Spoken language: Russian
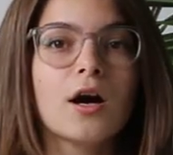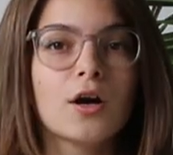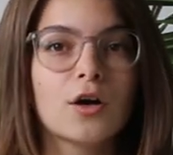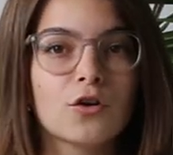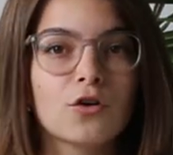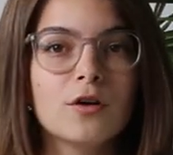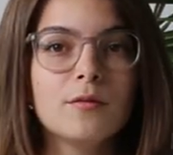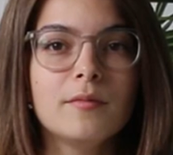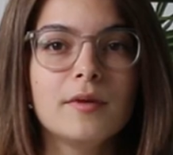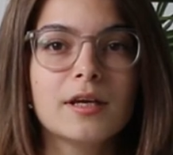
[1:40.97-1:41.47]

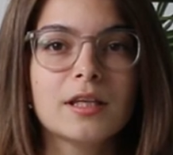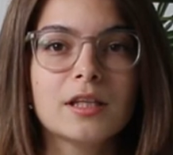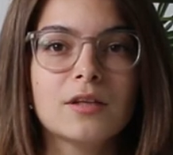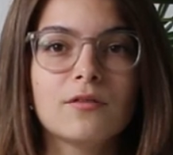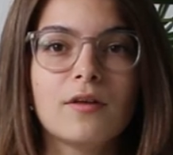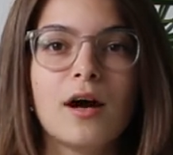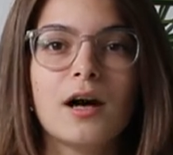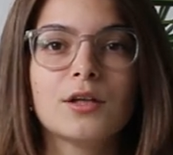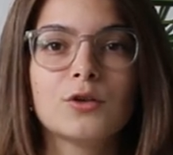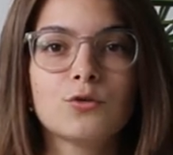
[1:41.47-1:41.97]
Кроме
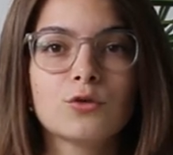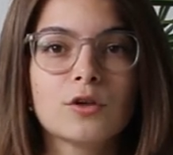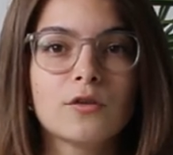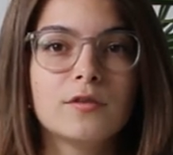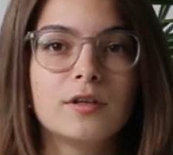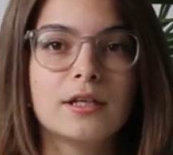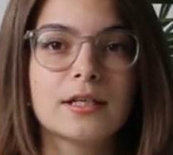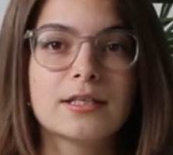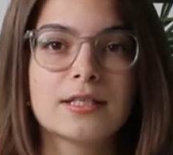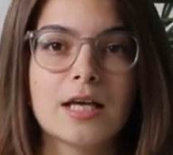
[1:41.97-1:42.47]
этого, от
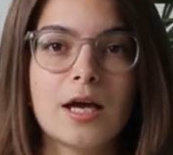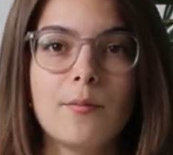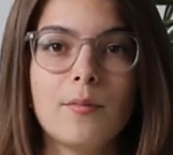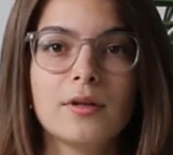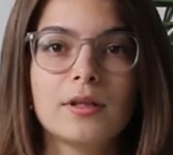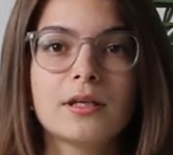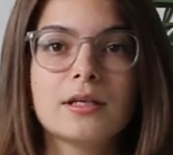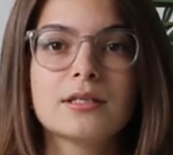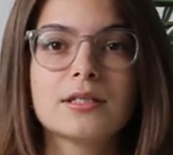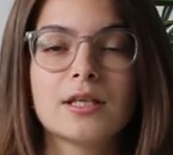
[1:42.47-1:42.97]
уровня
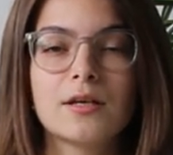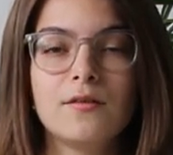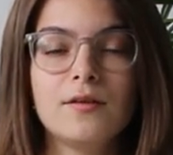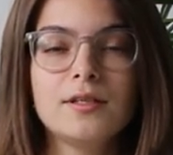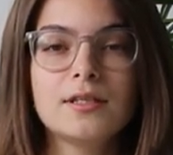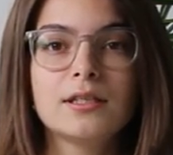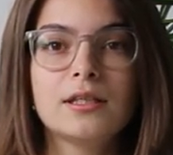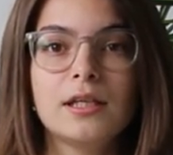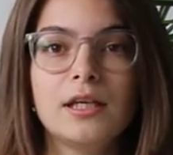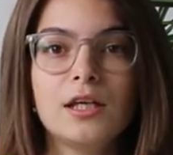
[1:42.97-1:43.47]
экзамена
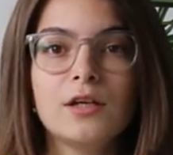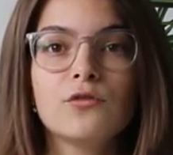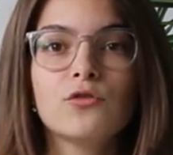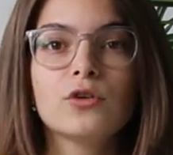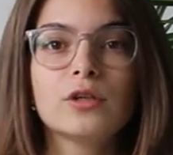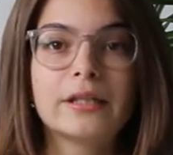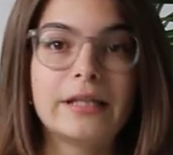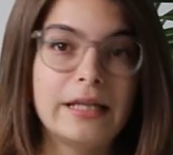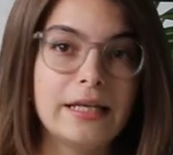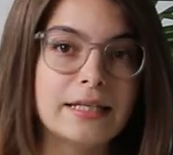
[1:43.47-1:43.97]
зависит и
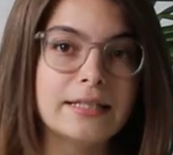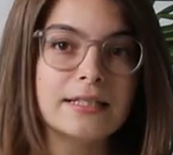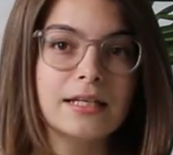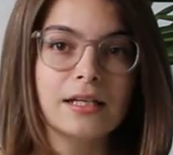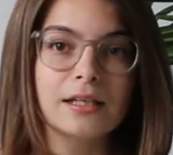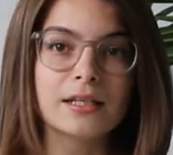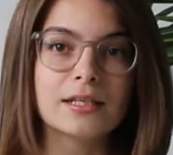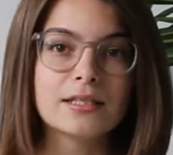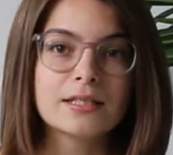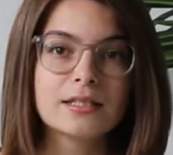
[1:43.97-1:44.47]
его
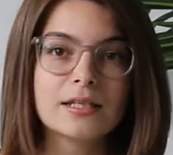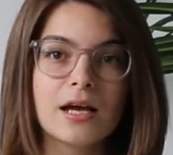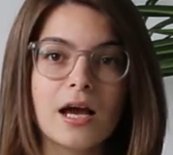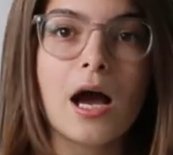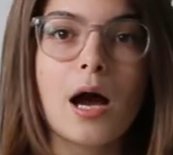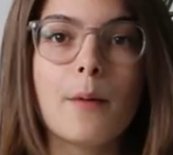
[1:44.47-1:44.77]
длительность.